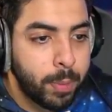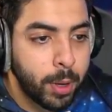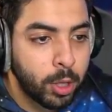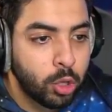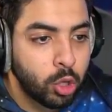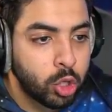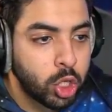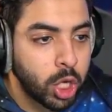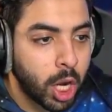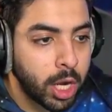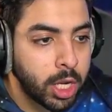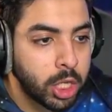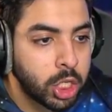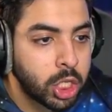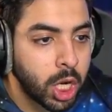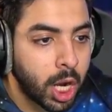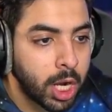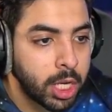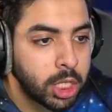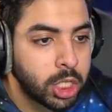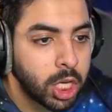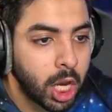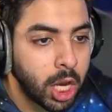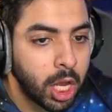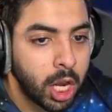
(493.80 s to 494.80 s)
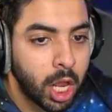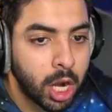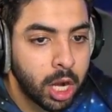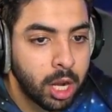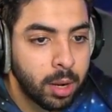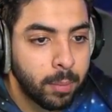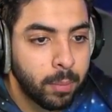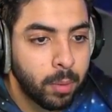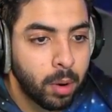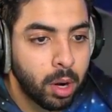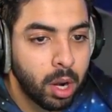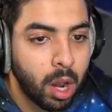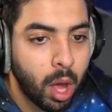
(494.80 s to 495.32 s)
بيته جاي جاي جاي
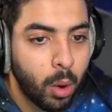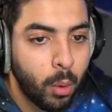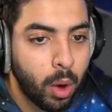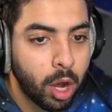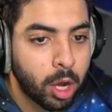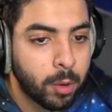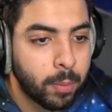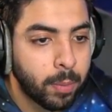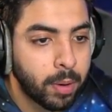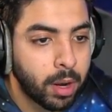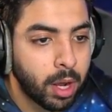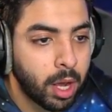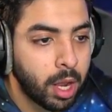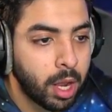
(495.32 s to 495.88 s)
الارنب الله اكبر